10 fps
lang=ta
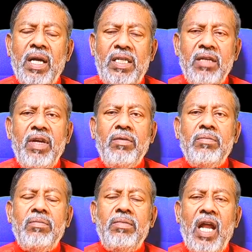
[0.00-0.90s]

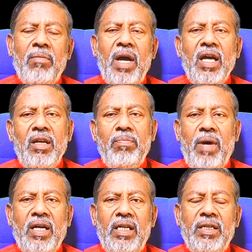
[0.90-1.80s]
மற்றவரும் நலமாக
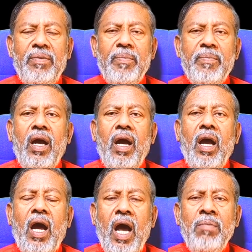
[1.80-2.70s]
இருப்பார்கள்
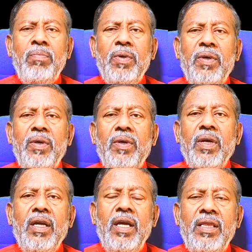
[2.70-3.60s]
அன்பு
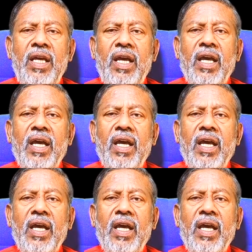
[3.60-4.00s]
இந்த